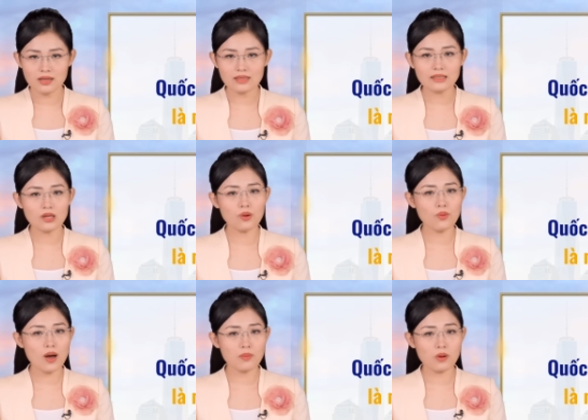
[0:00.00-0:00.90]
đã thông
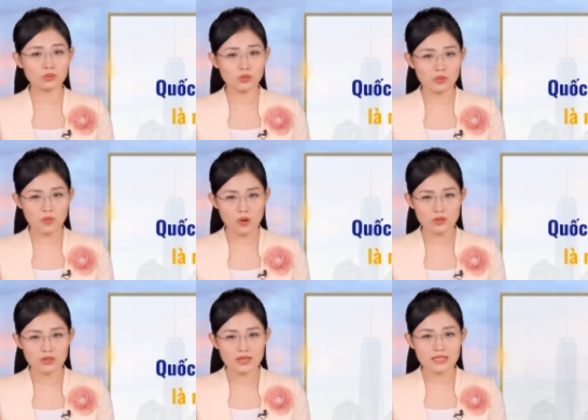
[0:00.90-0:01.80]
qua một tuyên
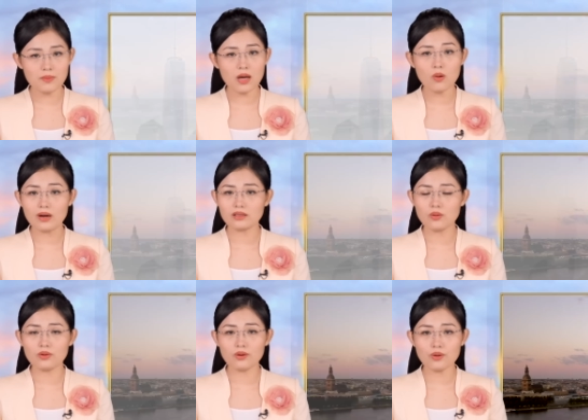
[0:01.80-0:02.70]
bố xem các hoạt
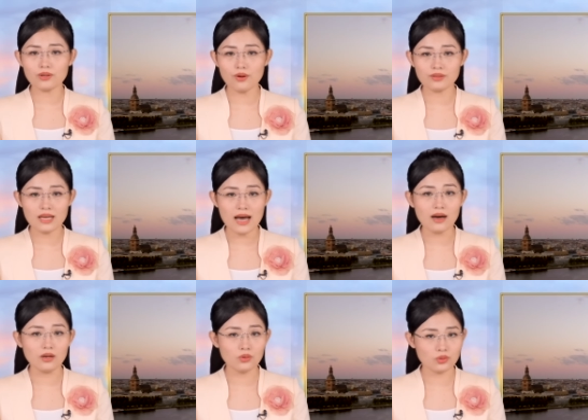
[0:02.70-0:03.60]
động của quân đội Nga
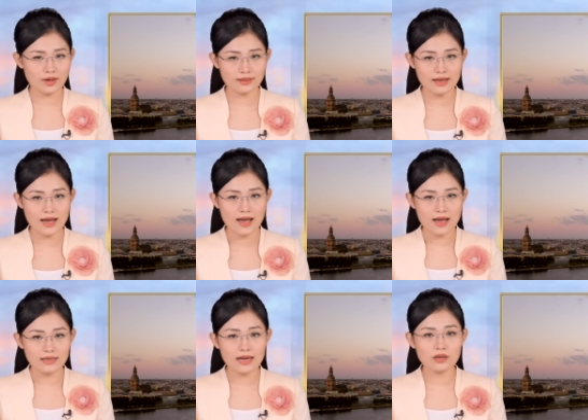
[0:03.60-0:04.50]
ở Ukraine
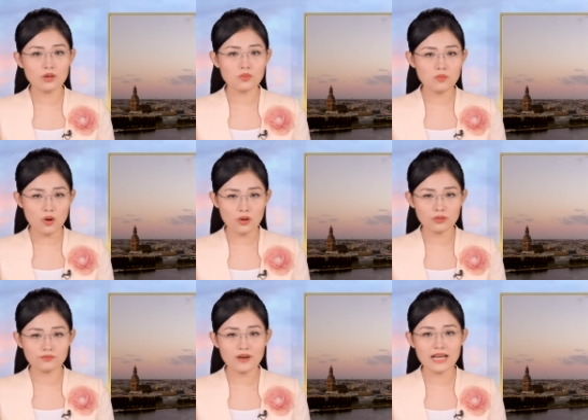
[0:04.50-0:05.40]
là khủng
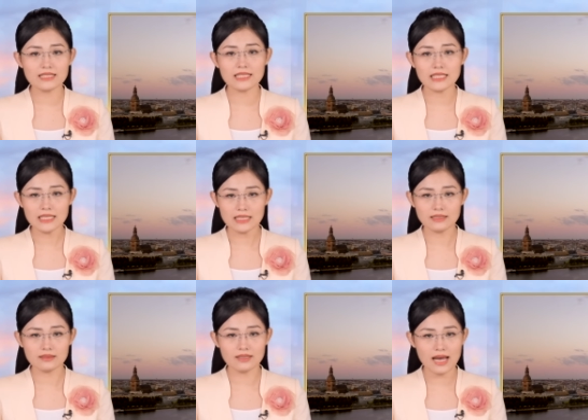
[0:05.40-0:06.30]
bố và chỉ
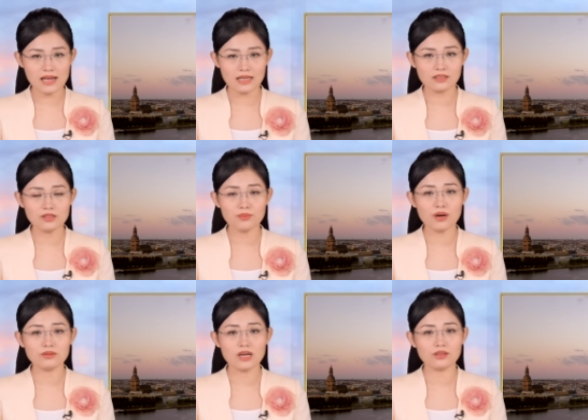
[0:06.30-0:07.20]
định Nga là nước
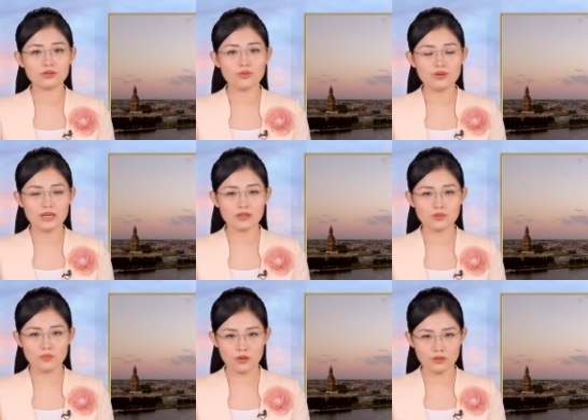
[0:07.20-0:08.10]
bảo trợ chủ nghĩa
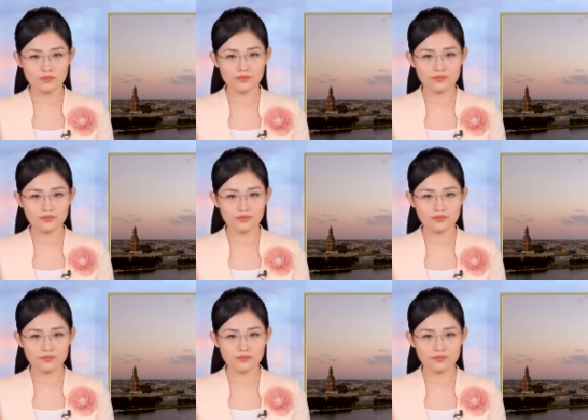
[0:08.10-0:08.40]
khủng bố.